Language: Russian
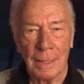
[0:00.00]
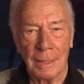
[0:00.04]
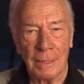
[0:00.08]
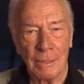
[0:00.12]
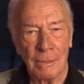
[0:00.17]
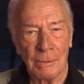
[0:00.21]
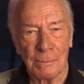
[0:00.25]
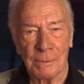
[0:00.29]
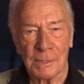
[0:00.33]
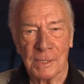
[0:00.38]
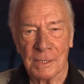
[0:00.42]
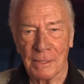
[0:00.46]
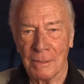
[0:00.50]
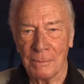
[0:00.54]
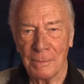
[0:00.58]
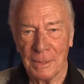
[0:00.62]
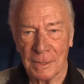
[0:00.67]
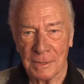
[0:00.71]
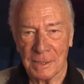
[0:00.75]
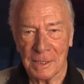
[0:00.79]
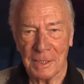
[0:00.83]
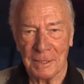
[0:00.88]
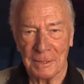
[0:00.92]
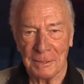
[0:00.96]

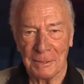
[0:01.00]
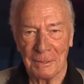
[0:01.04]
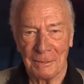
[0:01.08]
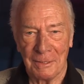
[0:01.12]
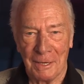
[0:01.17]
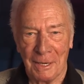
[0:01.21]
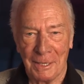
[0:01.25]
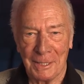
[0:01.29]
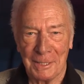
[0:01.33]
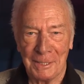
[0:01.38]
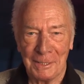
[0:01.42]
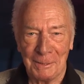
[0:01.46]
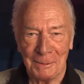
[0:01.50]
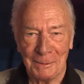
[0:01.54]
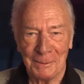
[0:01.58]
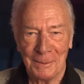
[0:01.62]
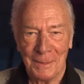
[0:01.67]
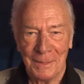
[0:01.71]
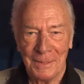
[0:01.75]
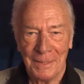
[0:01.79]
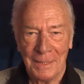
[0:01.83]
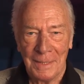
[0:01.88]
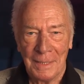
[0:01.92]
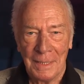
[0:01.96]
Надеюсь, вам
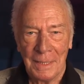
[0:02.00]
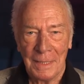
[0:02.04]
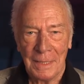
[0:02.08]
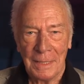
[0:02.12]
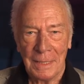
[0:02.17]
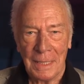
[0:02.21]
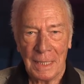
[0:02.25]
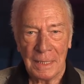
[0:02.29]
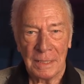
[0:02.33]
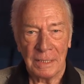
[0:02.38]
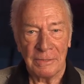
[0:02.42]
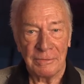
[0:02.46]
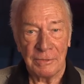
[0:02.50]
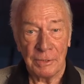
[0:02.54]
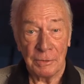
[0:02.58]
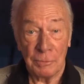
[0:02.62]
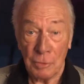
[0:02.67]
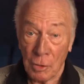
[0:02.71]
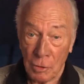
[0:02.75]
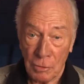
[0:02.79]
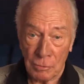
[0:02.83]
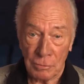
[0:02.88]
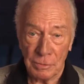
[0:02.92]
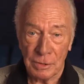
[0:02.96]
понравится. А
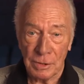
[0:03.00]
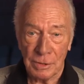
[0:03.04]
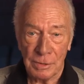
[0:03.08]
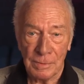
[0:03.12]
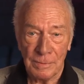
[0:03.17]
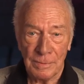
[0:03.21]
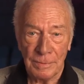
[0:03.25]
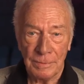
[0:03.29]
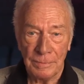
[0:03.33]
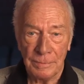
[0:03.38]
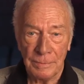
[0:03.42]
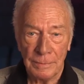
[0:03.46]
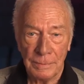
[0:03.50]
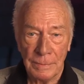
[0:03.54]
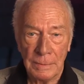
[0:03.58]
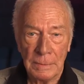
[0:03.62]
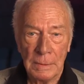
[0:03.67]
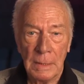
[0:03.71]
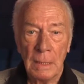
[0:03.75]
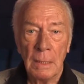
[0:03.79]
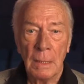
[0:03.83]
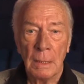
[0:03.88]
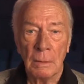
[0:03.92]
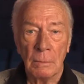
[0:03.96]
если нет,
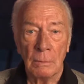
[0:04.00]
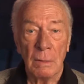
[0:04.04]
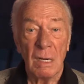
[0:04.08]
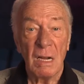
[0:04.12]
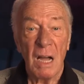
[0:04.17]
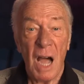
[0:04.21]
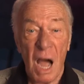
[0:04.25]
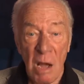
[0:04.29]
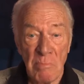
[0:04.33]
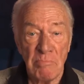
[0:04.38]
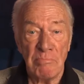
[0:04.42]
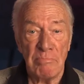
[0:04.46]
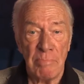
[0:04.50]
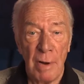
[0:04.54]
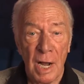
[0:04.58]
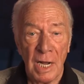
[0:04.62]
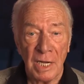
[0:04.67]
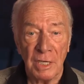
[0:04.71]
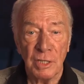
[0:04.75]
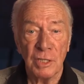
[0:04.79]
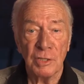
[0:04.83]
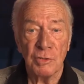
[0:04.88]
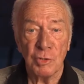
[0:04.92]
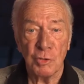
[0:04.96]
вам
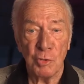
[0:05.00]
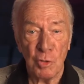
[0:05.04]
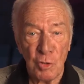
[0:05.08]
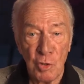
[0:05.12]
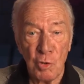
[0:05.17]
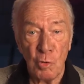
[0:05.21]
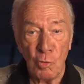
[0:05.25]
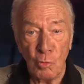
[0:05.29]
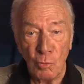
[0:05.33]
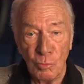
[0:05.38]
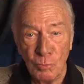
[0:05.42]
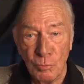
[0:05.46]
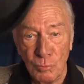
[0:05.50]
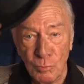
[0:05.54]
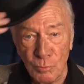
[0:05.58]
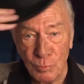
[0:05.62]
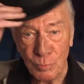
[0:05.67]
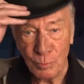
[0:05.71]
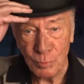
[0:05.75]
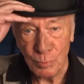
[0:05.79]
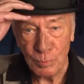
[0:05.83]
же хуже.